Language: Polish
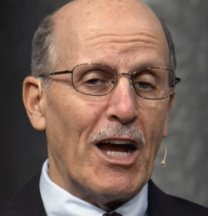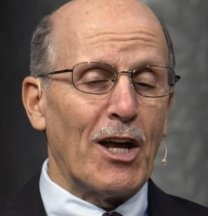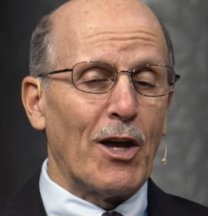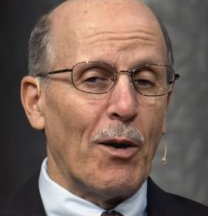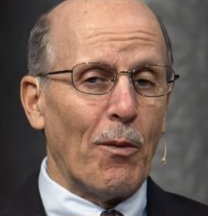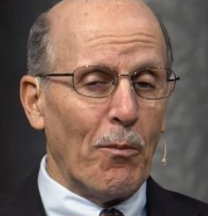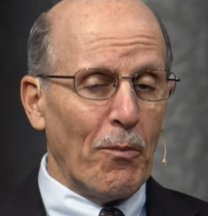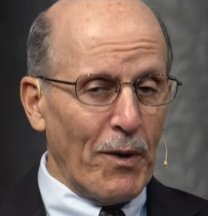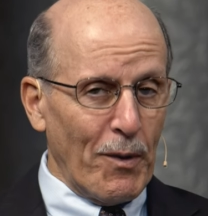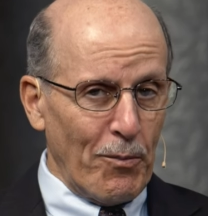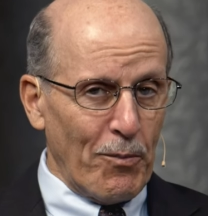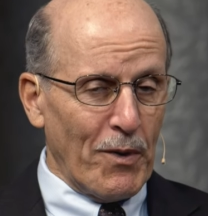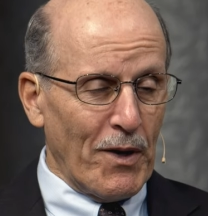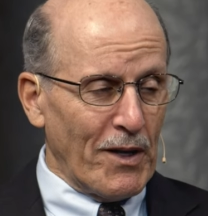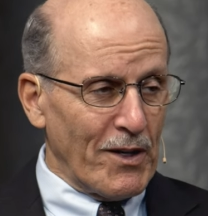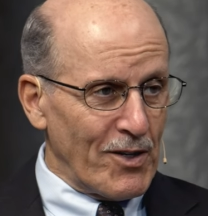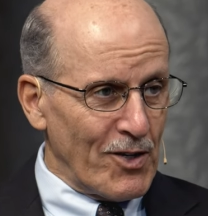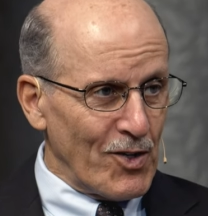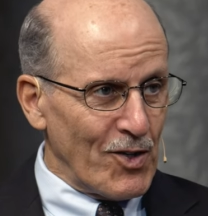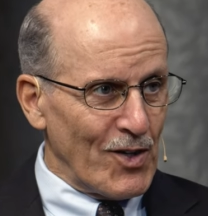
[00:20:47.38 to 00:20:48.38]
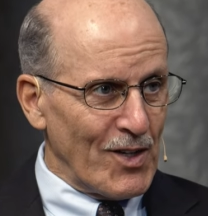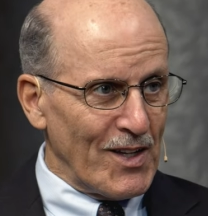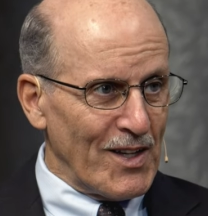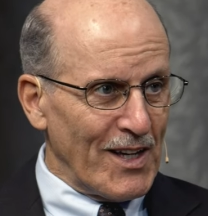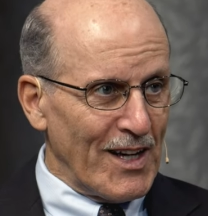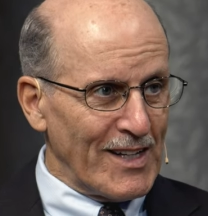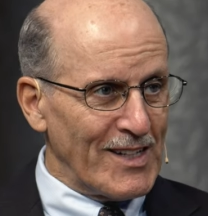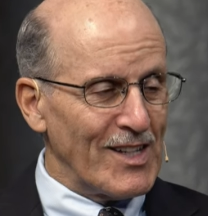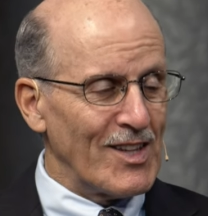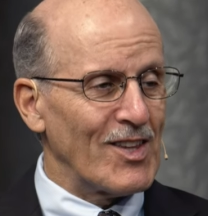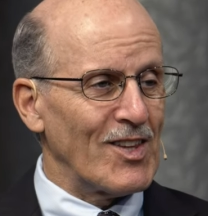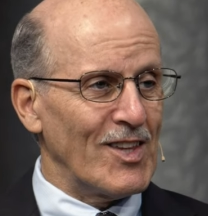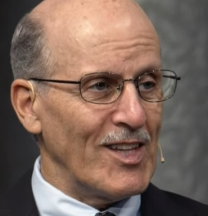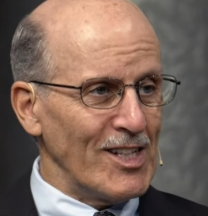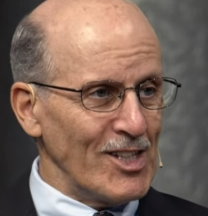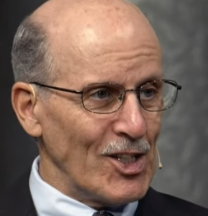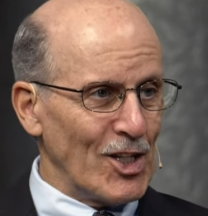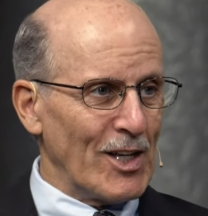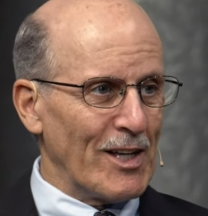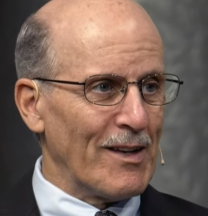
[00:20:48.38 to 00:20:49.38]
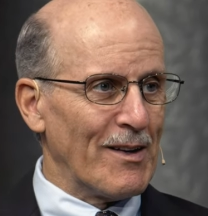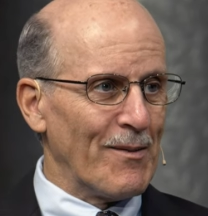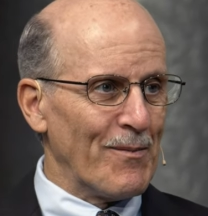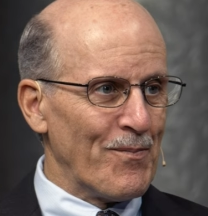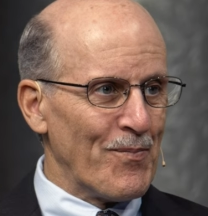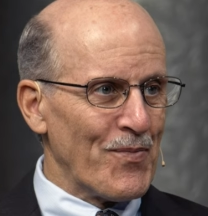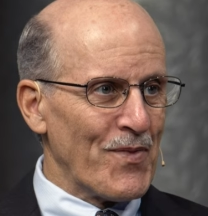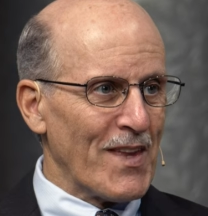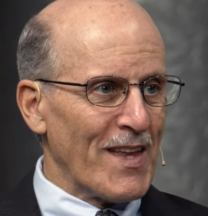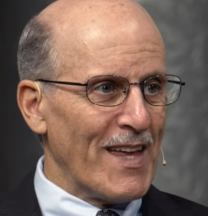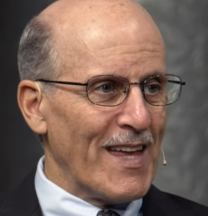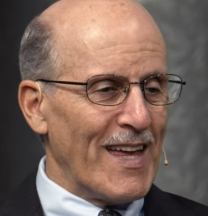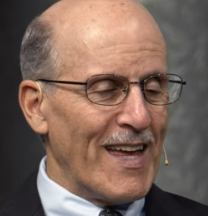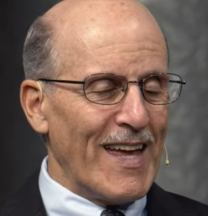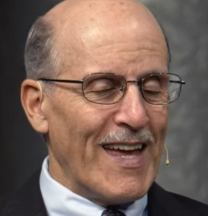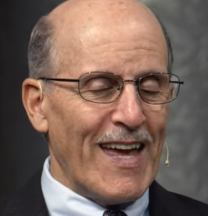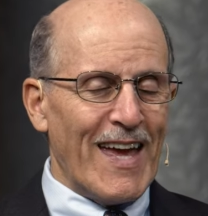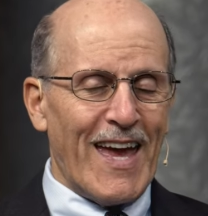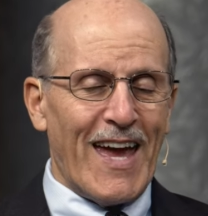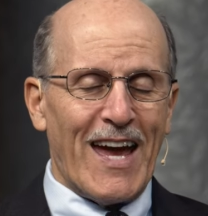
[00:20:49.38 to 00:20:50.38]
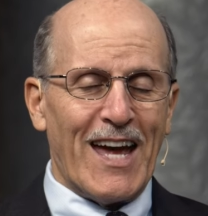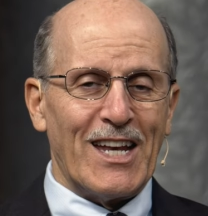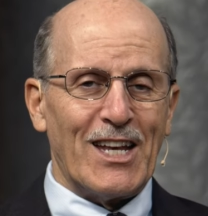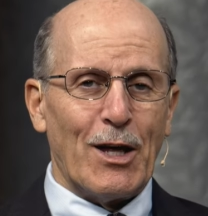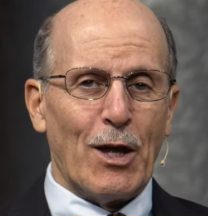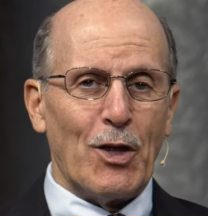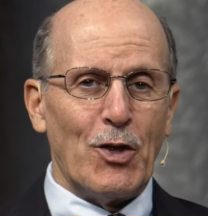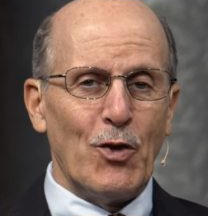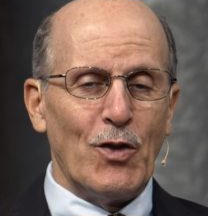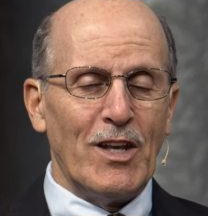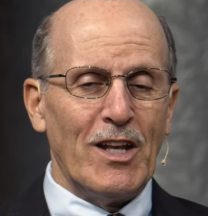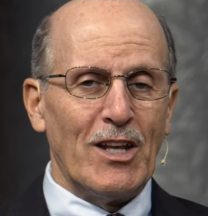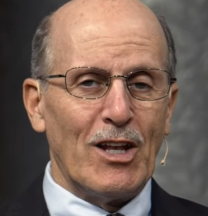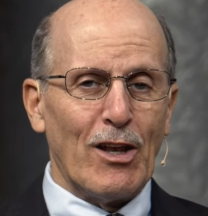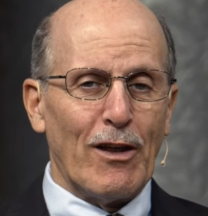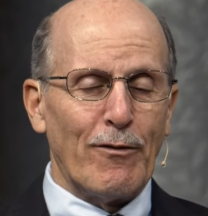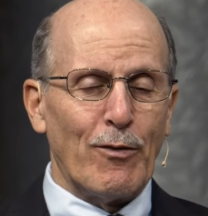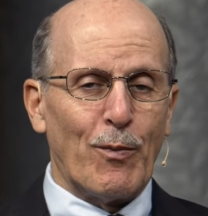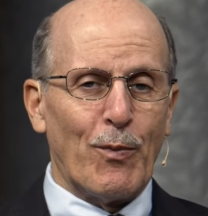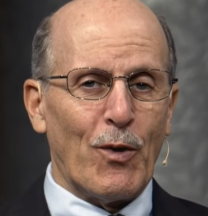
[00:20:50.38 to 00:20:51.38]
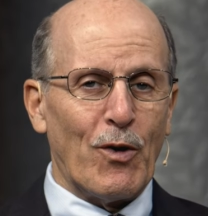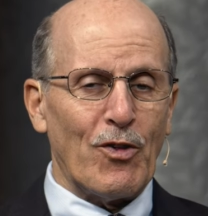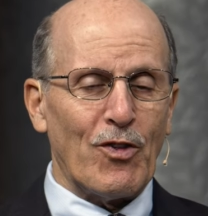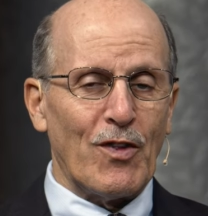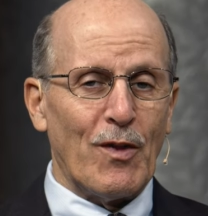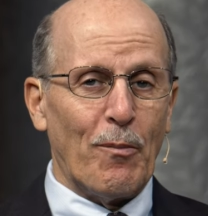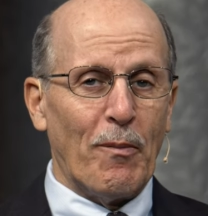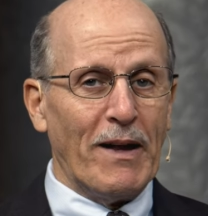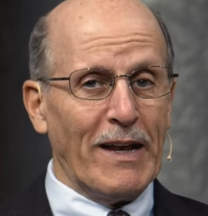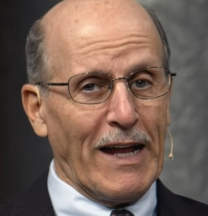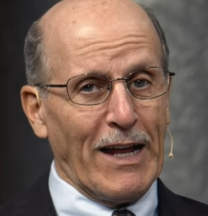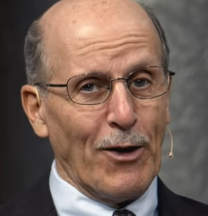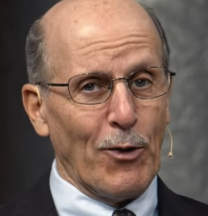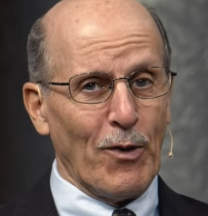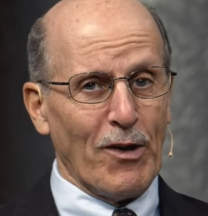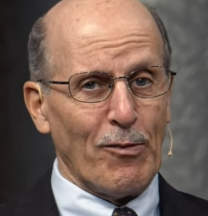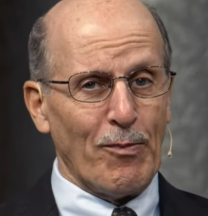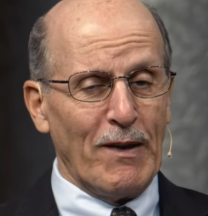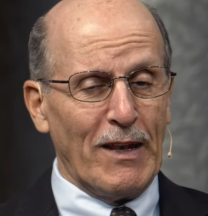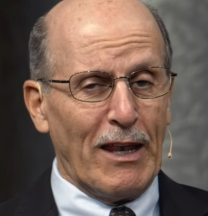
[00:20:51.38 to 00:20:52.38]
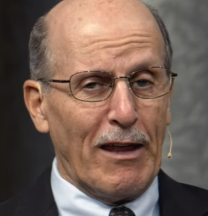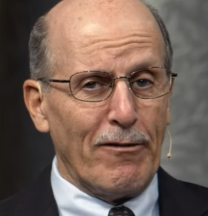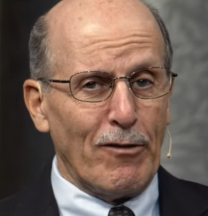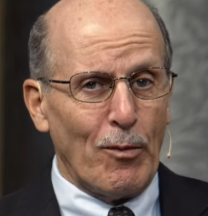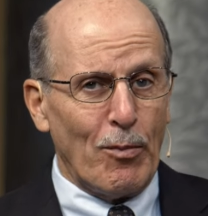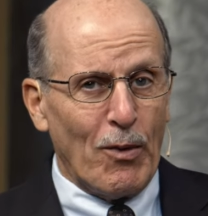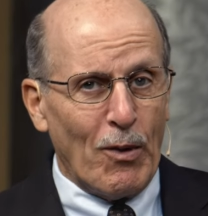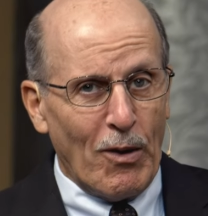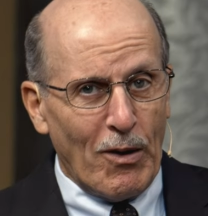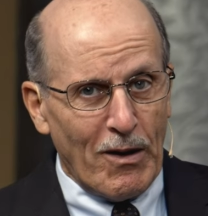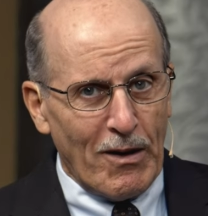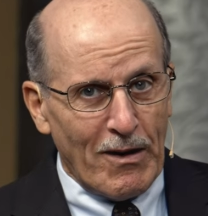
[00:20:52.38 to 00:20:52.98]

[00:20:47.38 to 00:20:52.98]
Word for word: poświęcenie i decyzja. Musisz kochać no, osobę, którą nie zawsze da się kochać.